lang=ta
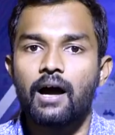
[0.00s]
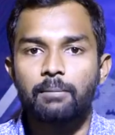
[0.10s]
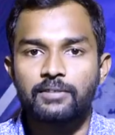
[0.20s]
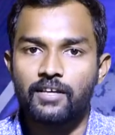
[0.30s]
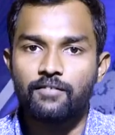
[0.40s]

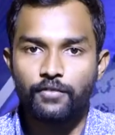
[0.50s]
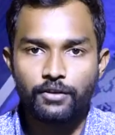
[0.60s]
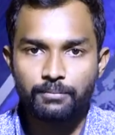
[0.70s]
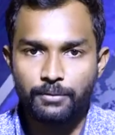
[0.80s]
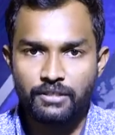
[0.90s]
அப்போ
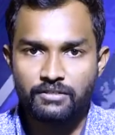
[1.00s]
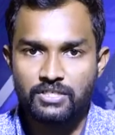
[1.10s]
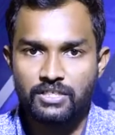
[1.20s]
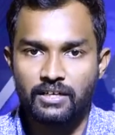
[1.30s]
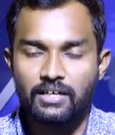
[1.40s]
செல்ஃபோனையும் பிடிங்கி
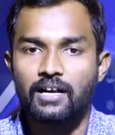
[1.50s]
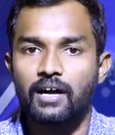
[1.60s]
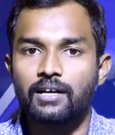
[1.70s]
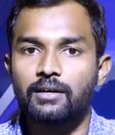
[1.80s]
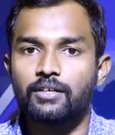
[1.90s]
வச்சுக்கிறாங்க
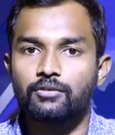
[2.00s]
ஆனால்